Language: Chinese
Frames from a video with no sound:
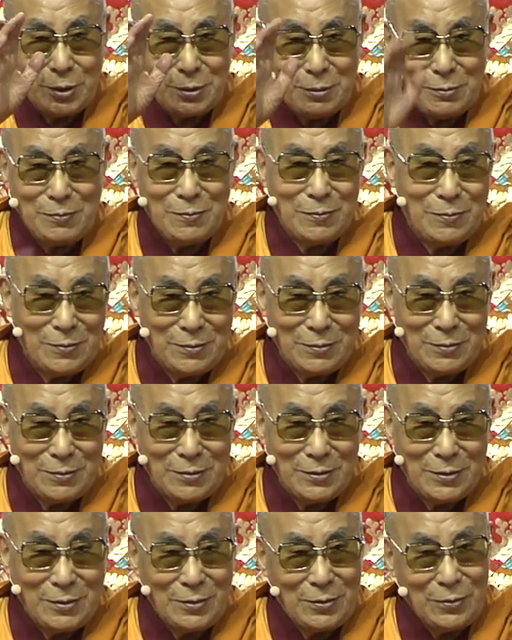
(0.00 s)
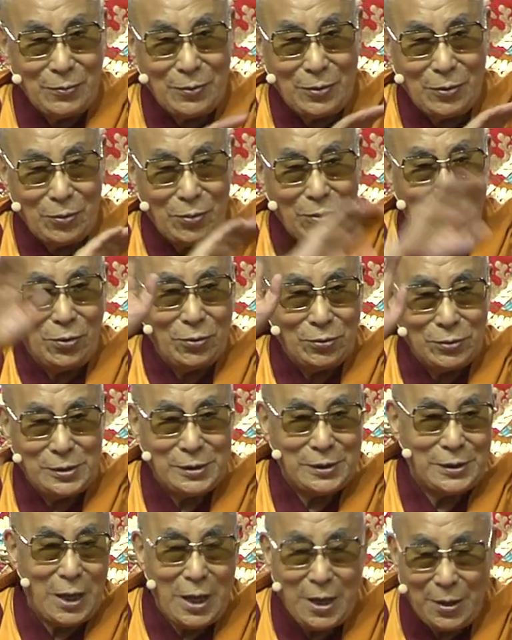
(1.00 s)
一个鼻子、一个嘴巴，
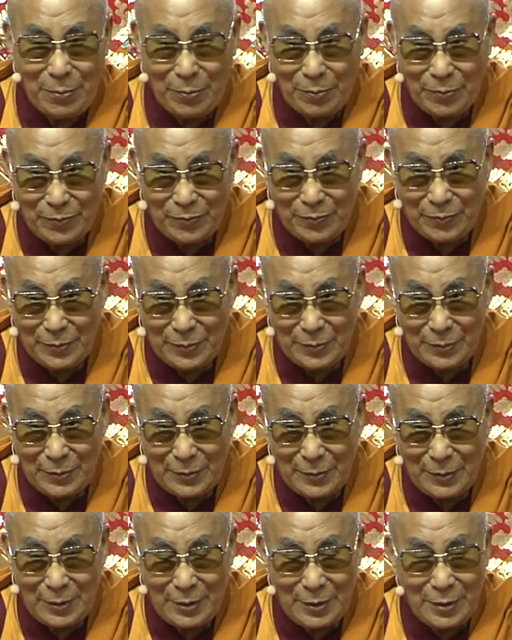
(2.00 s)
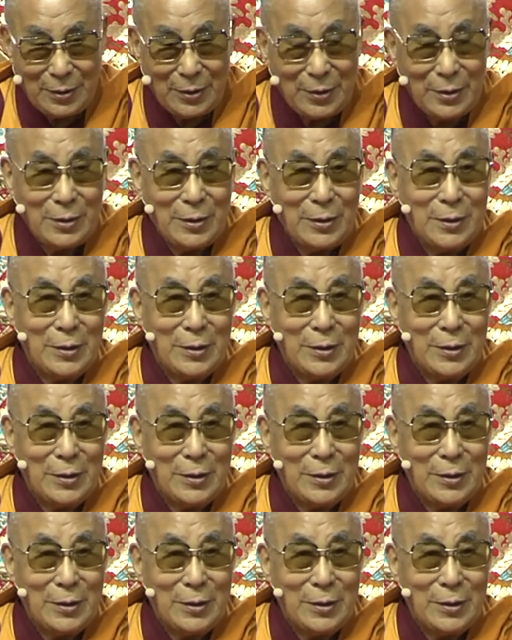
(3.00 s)
所以我们都是一样的。